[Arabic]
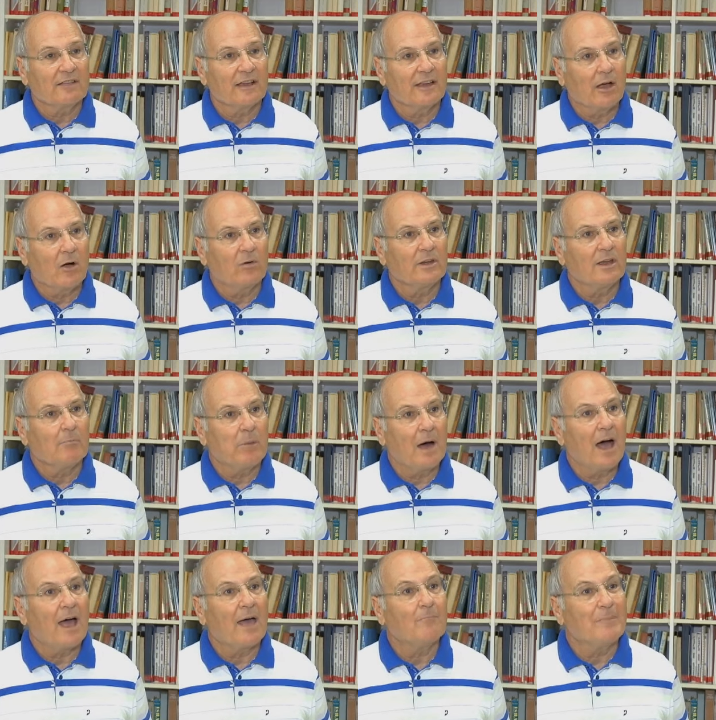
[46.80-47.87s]
تصعيد
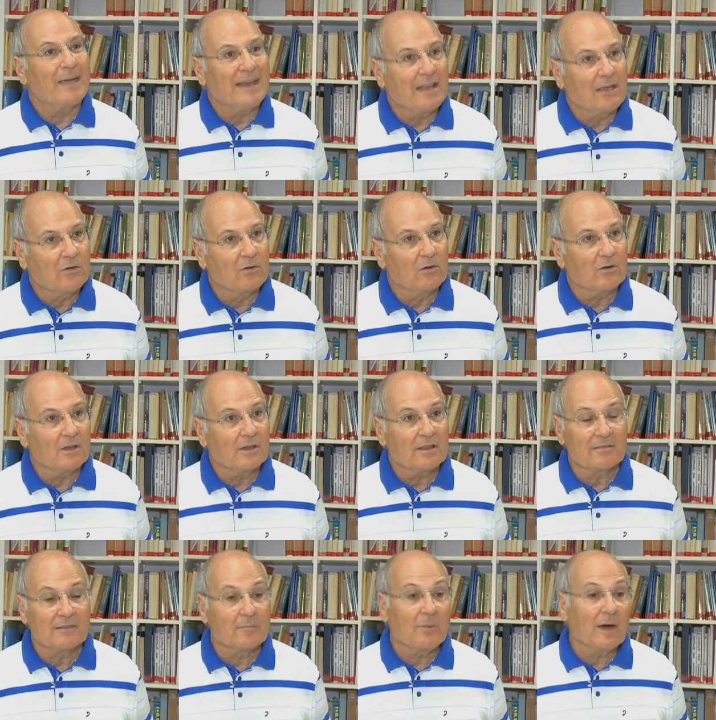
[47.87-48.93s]
عسكري يقول هذا
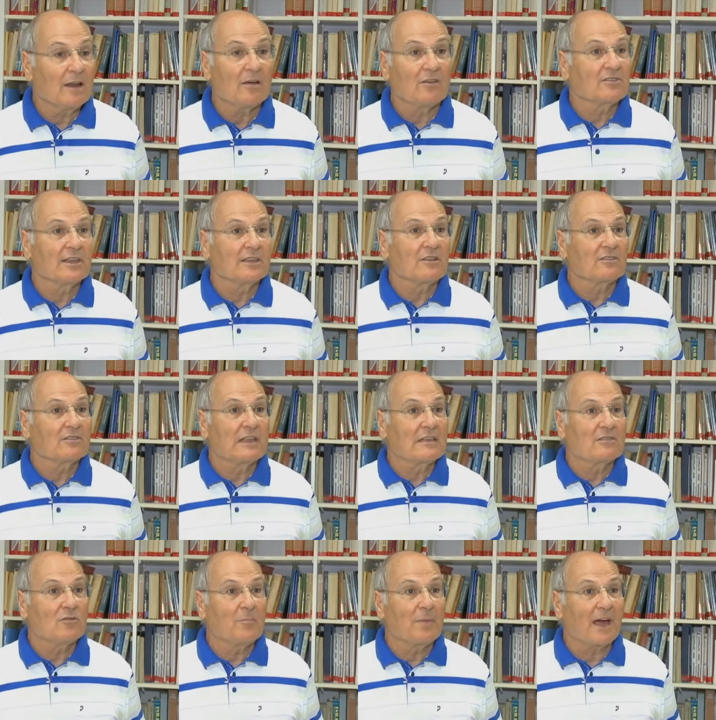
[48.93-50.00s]
المحلل السياسي
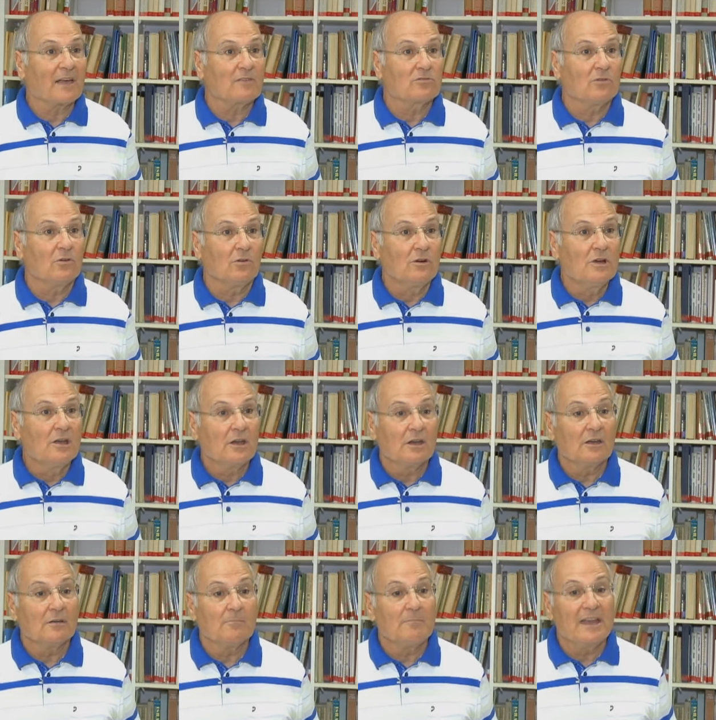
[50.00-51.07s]
الإسرائيلي
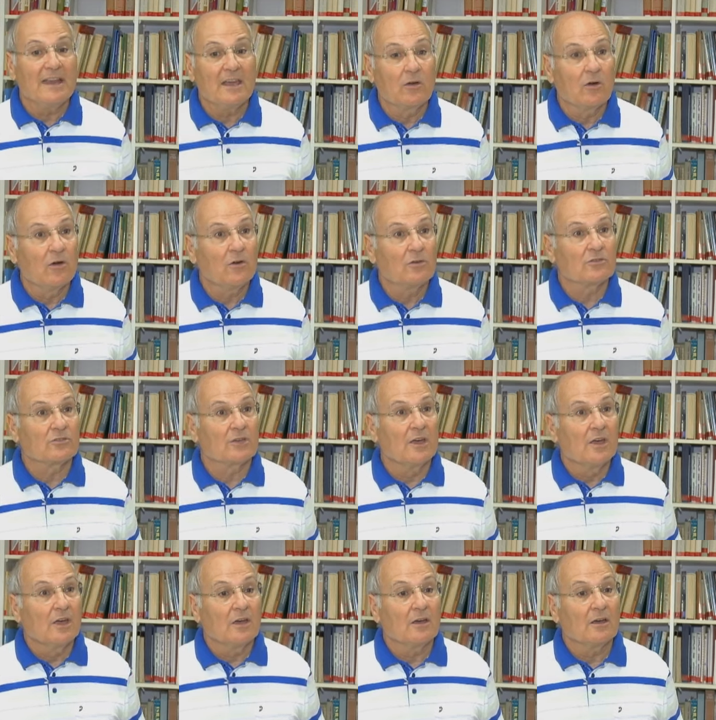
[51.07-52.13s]

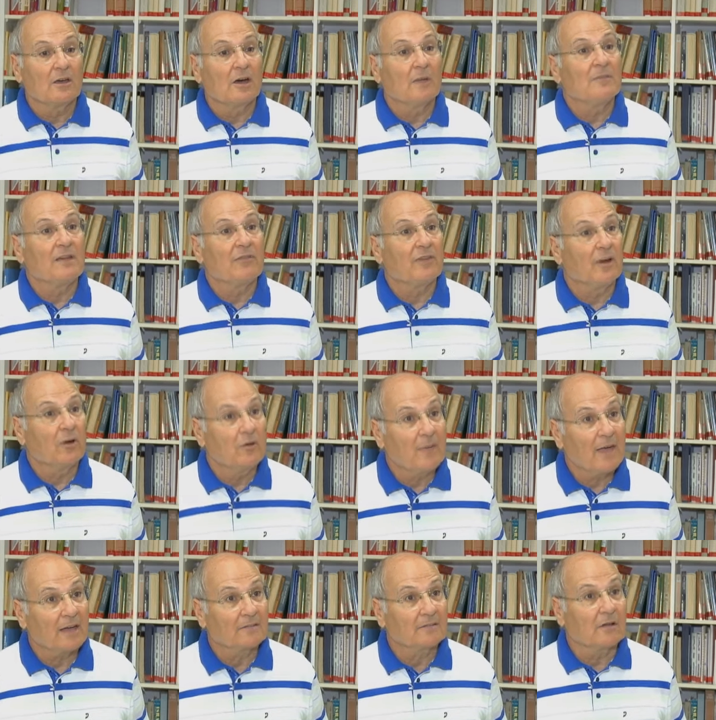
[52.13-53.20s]
نتنياهو ليس مولعا
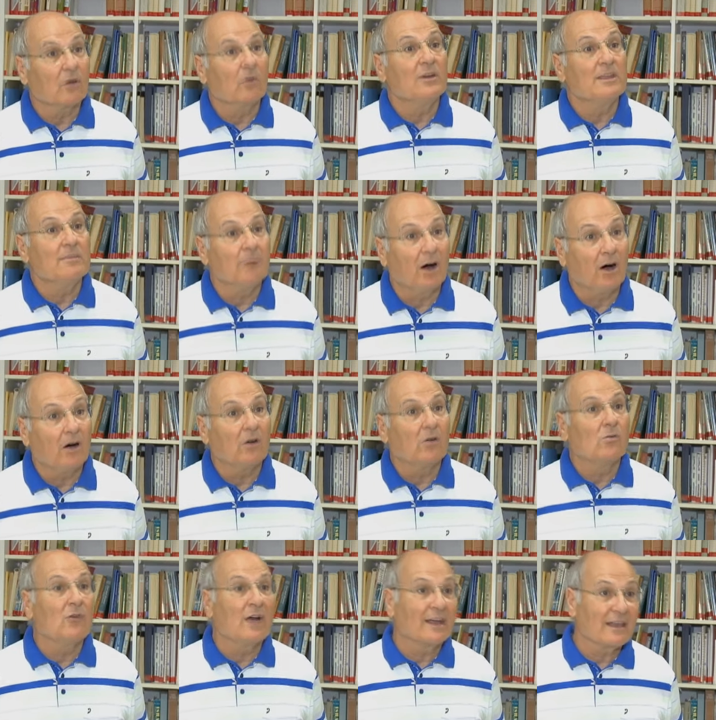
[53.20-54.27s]
بالقتال ولم
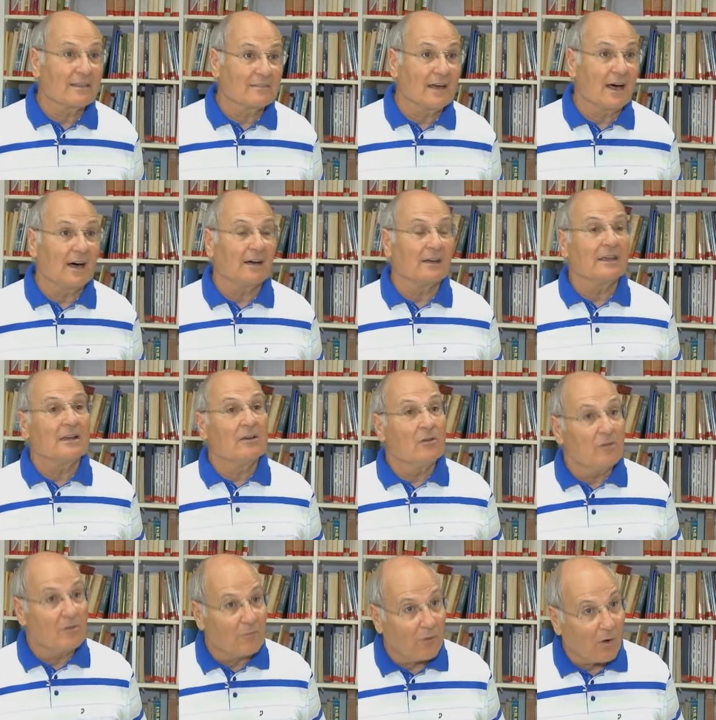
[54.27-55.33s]
يقم بعمليات
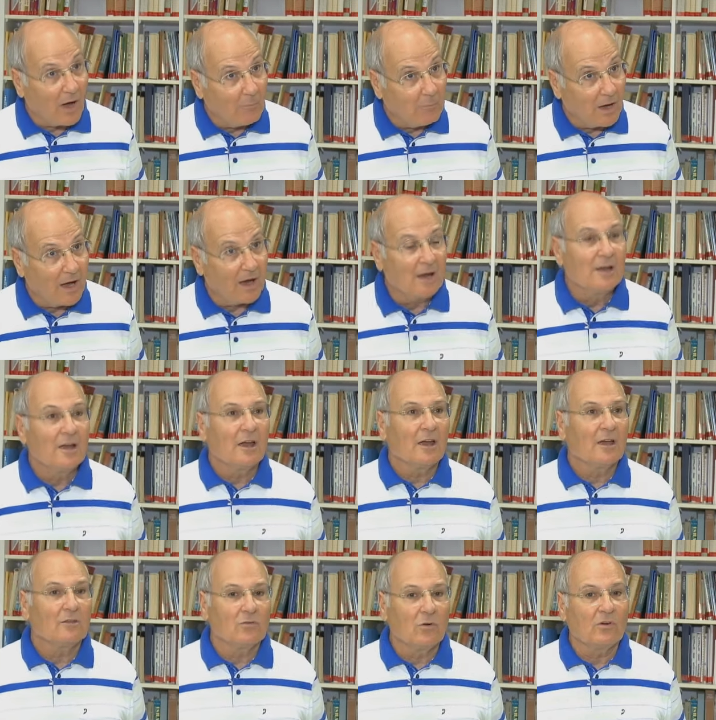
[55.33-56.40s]
اجتياح عسكرية كما
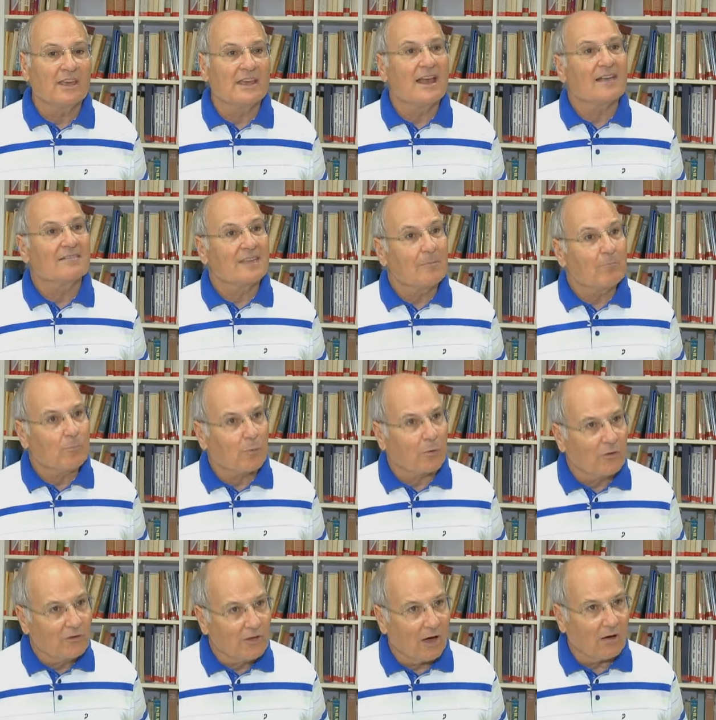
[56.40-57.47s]
فعل أولمرت في
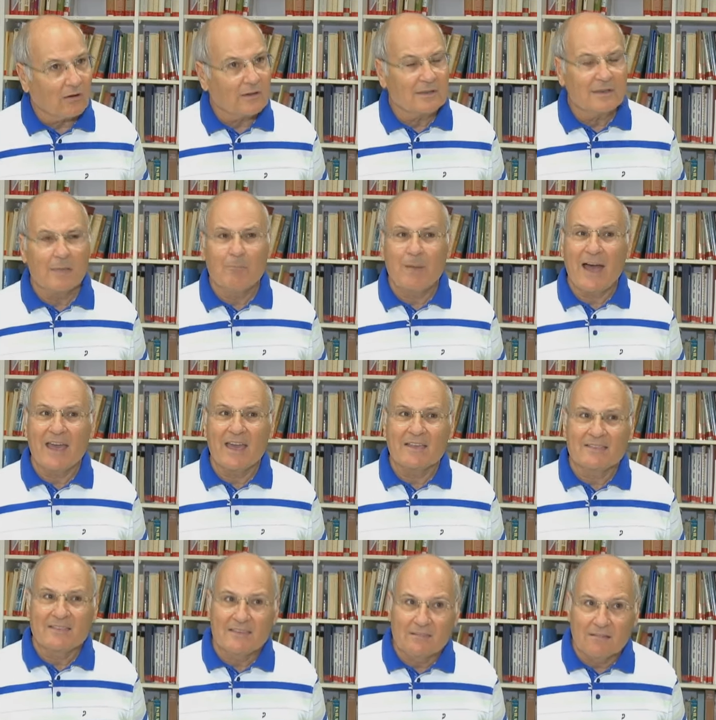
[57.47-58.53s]
لبنان وغزة
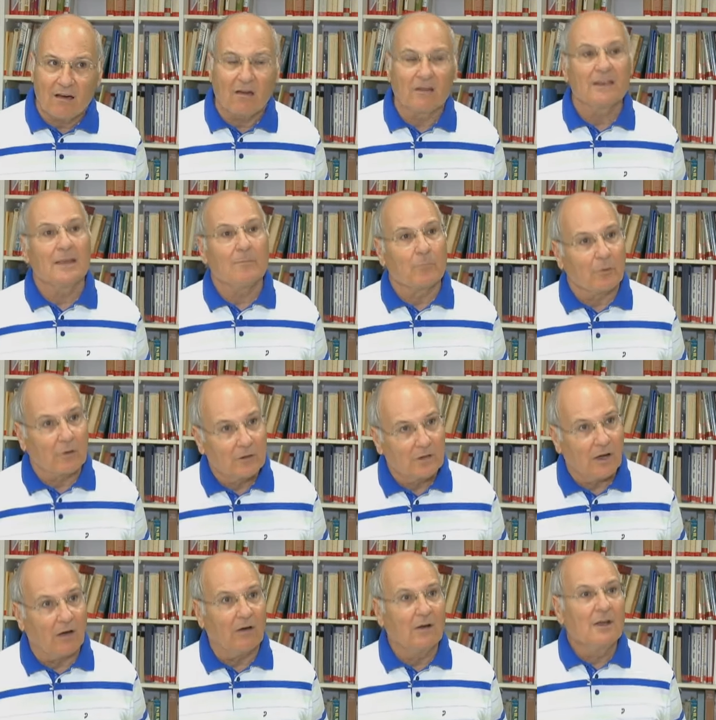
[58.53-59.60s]
وهو لن يفعل
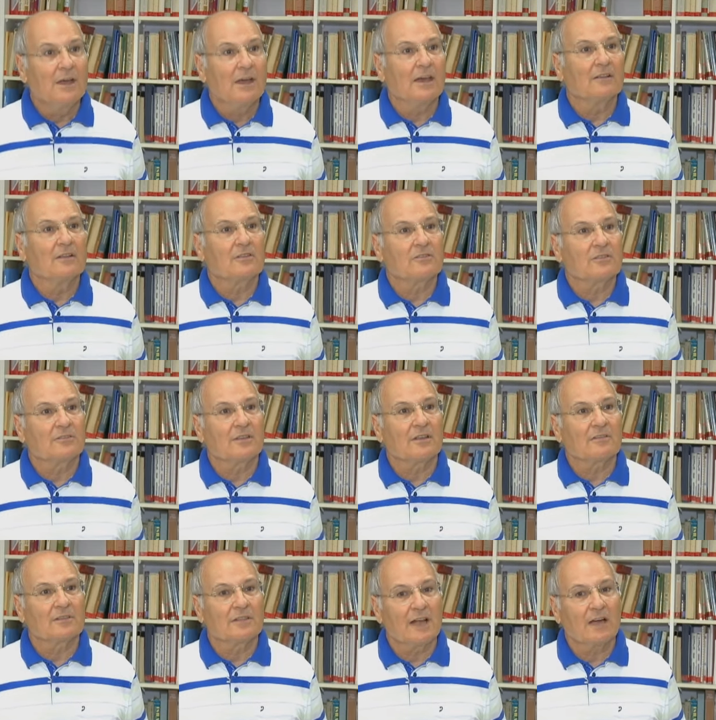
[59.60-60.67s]
ذلك إذا
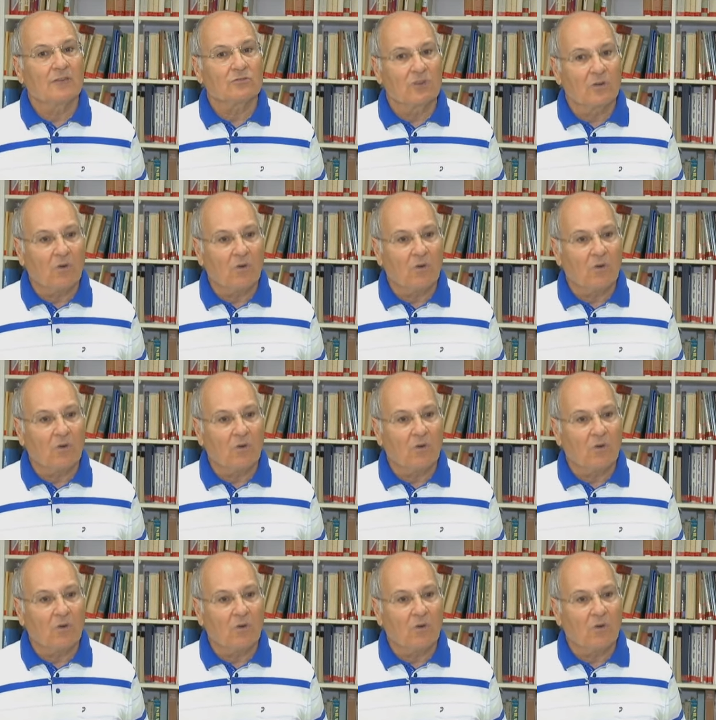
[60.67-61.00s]
هو حذر